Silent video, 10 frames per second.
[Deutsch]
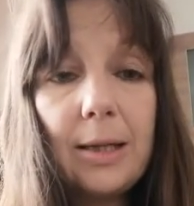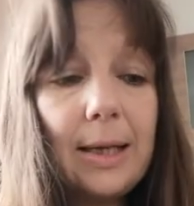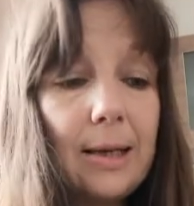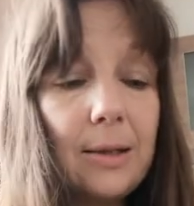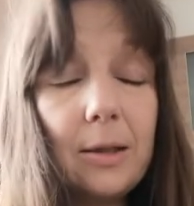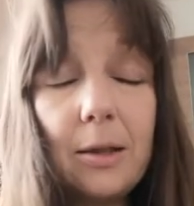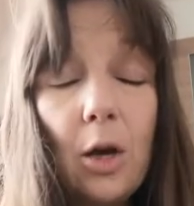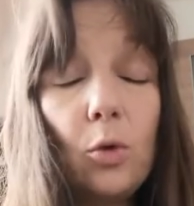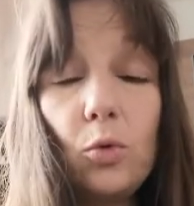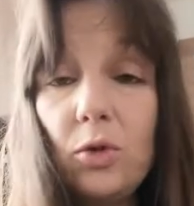Als erstes,
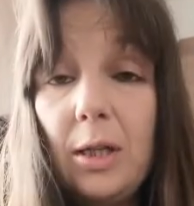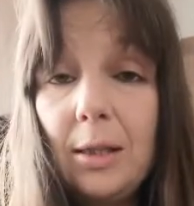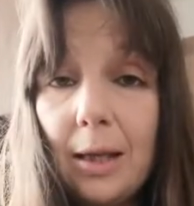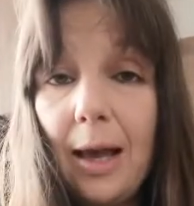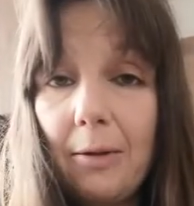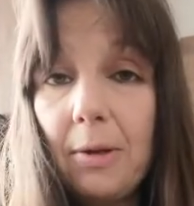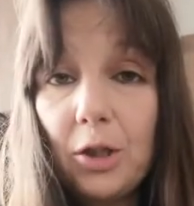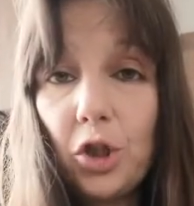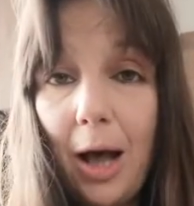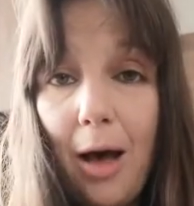du siehst gleich
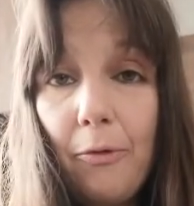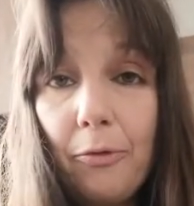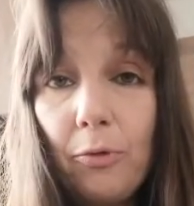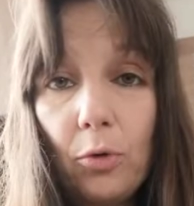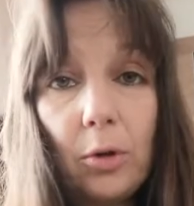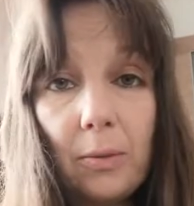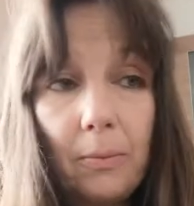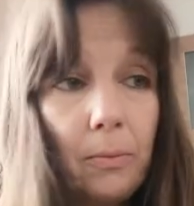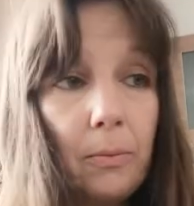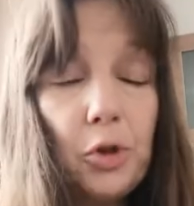wieder scharf oder
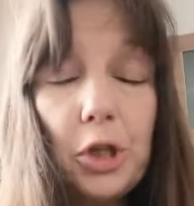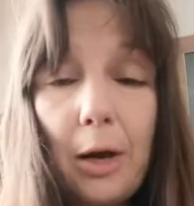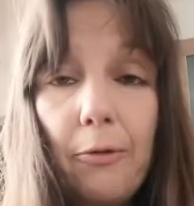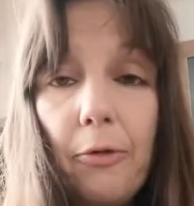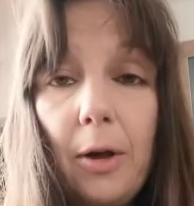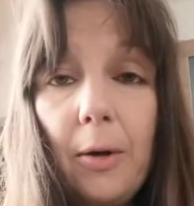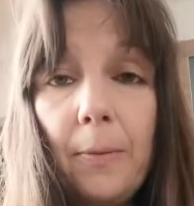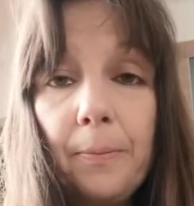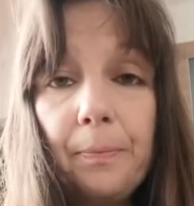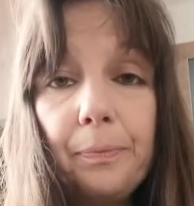schärfer
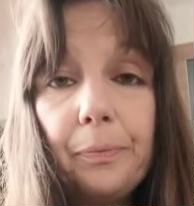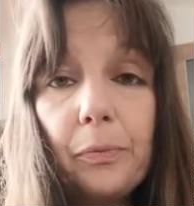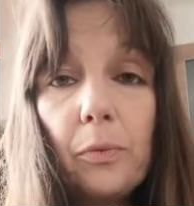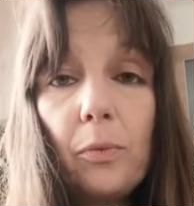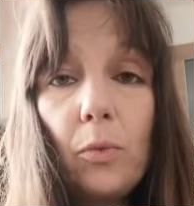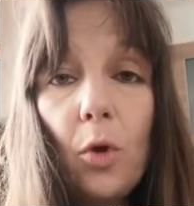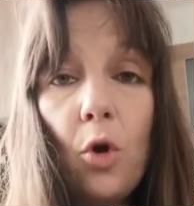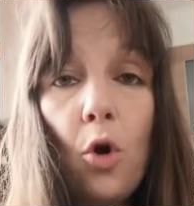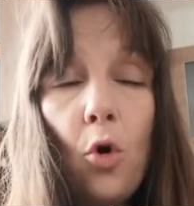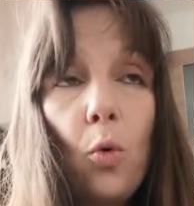
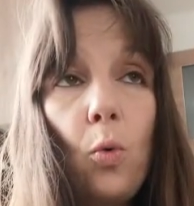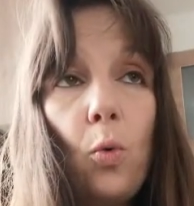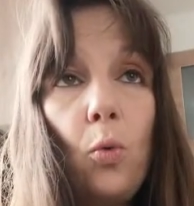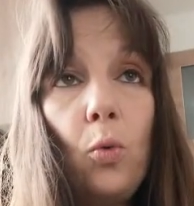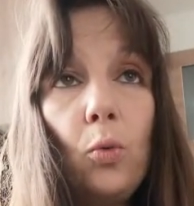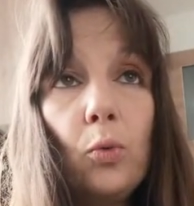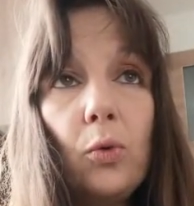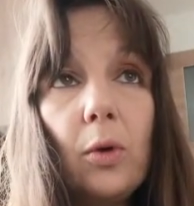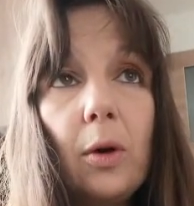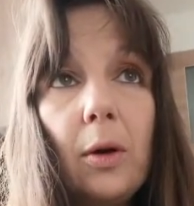und
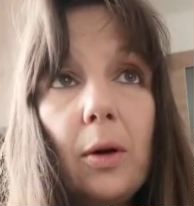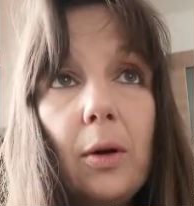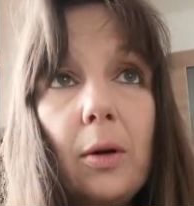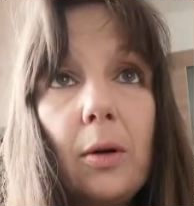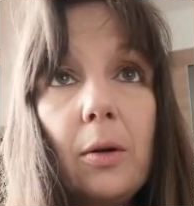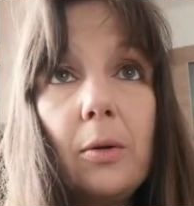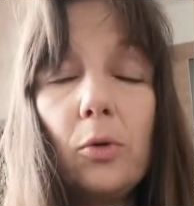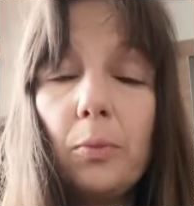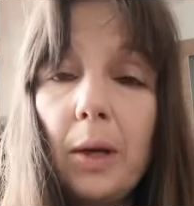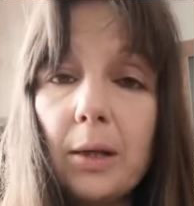äh,
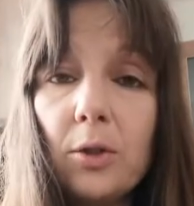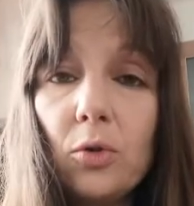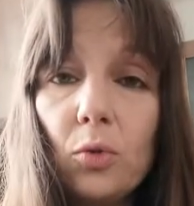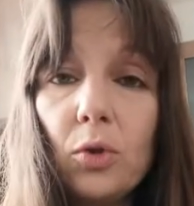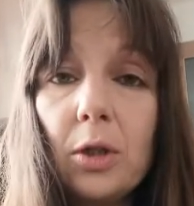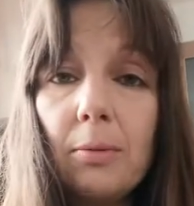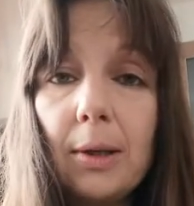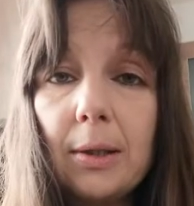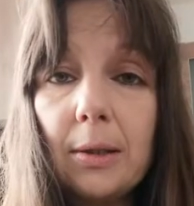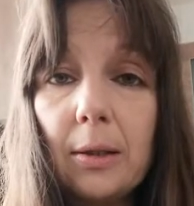du merkst, es tut sich
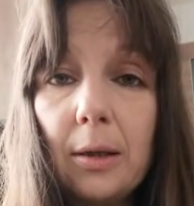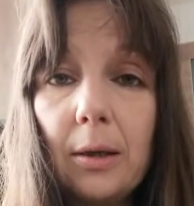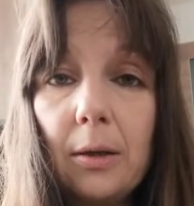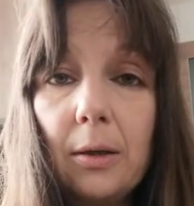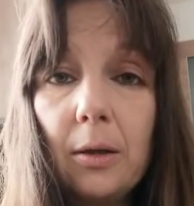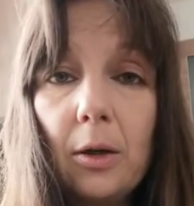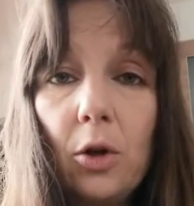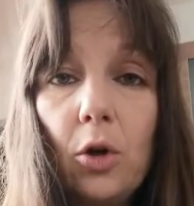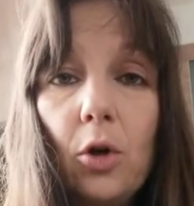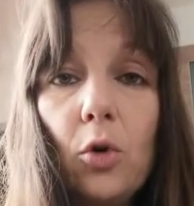was. Ja?
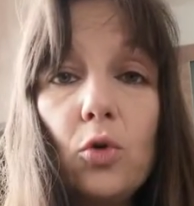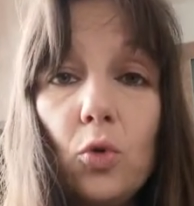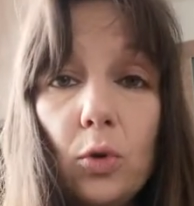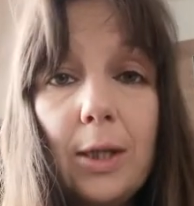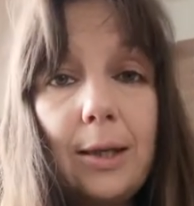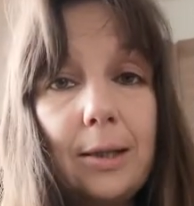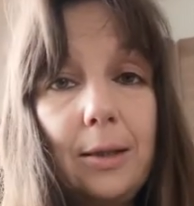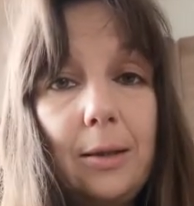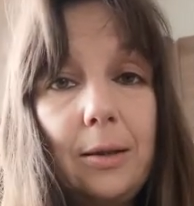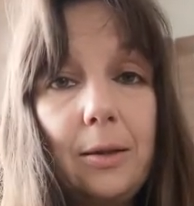
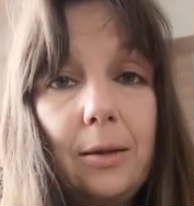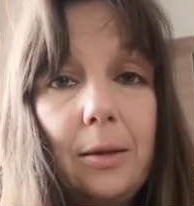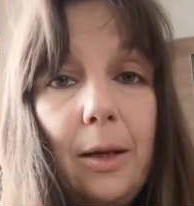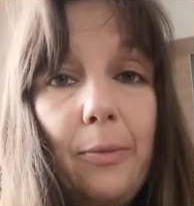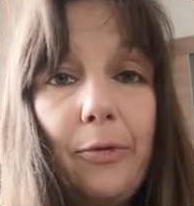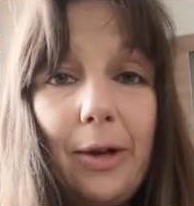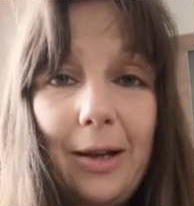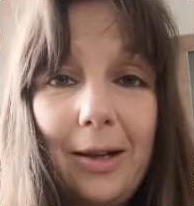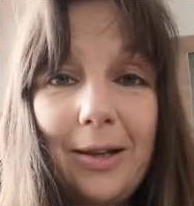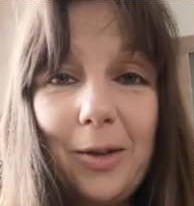Zusätzlich
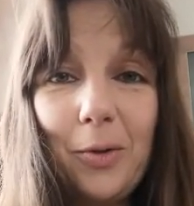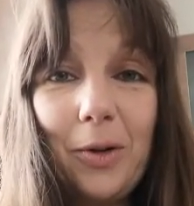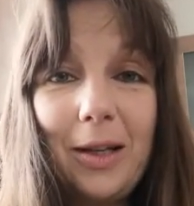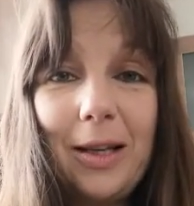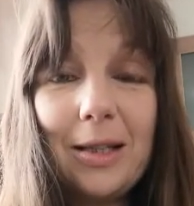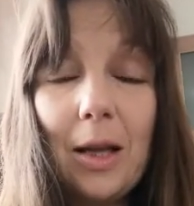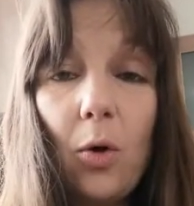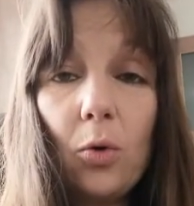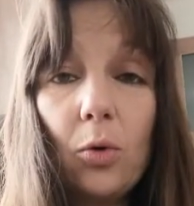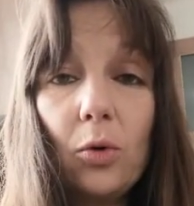empfehle ich natürlich jetzt
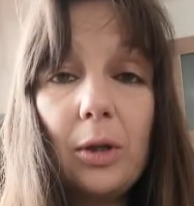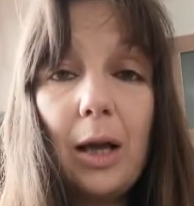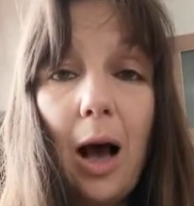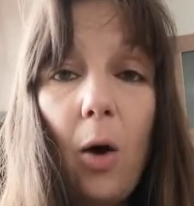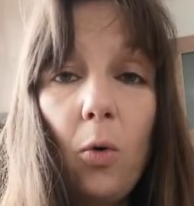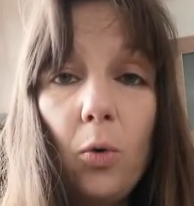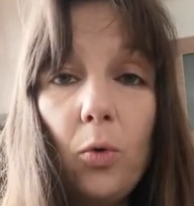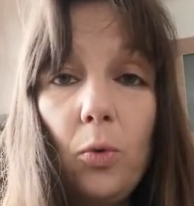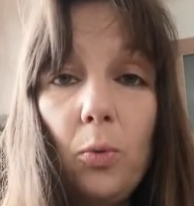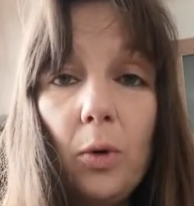auch noch die
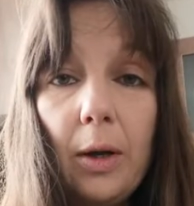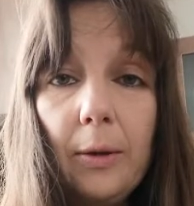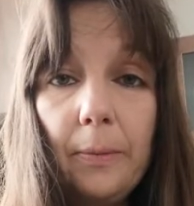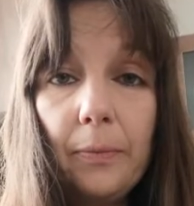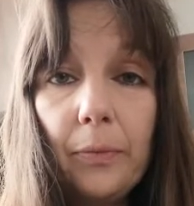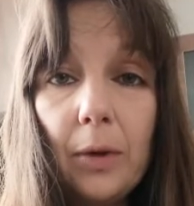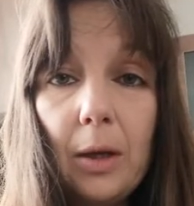Augenübungen.